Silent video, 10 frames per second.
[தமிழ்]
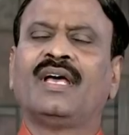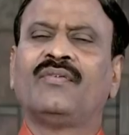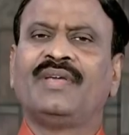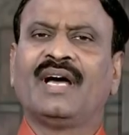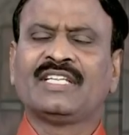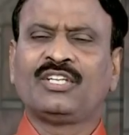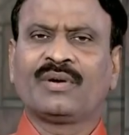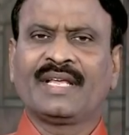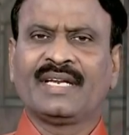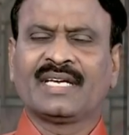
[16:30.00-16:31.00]

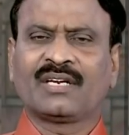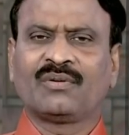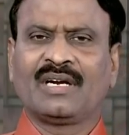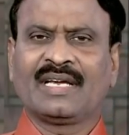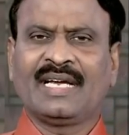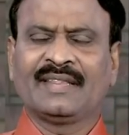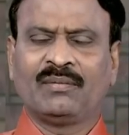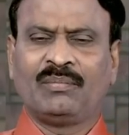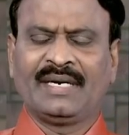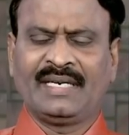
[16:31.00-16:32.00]
வியாதியோட இருக்கிறவங்களுக்கு அந்த
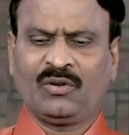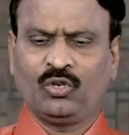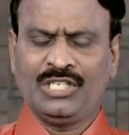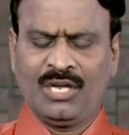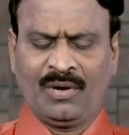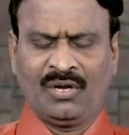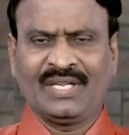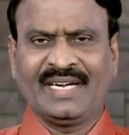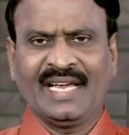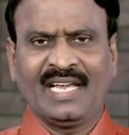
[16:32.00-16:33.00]
பிளட்டை
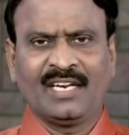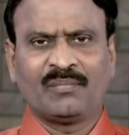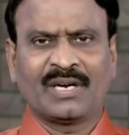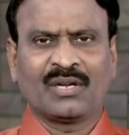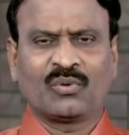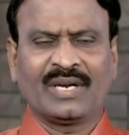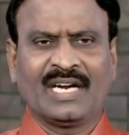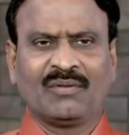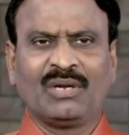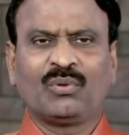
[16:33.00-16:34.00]
கொஞ்சமாவது டயலிட் பண்ணக்கூடிய
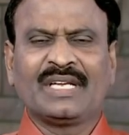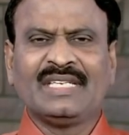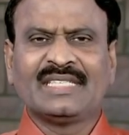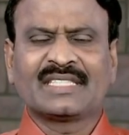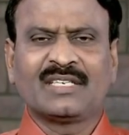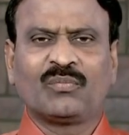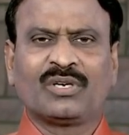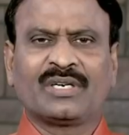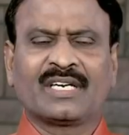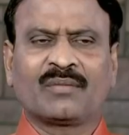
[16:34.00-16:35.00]
அளவில் ஒரு இன்ஜெக்ஷன்
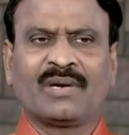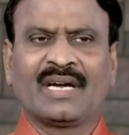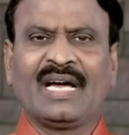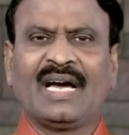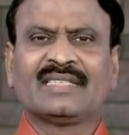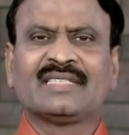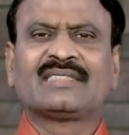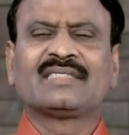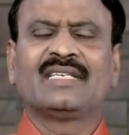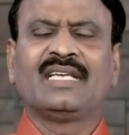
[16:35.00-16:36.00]
போட்டுட்டு இருப்பாங்க அது
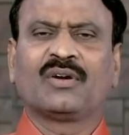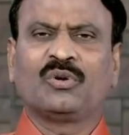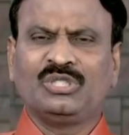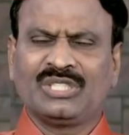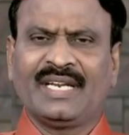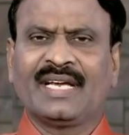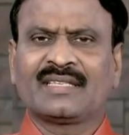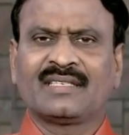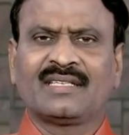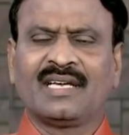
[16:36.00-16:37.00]
கொஞ்ச
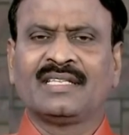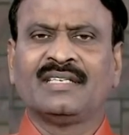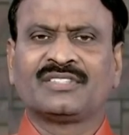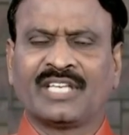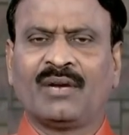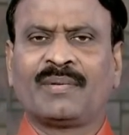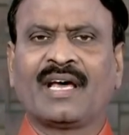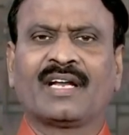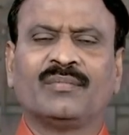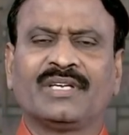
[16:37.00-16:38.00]
நேரத்துக்கு தான் அது செயல்பட
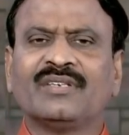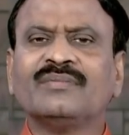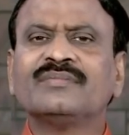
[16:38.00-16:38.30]
ஆரம்பிக்கும்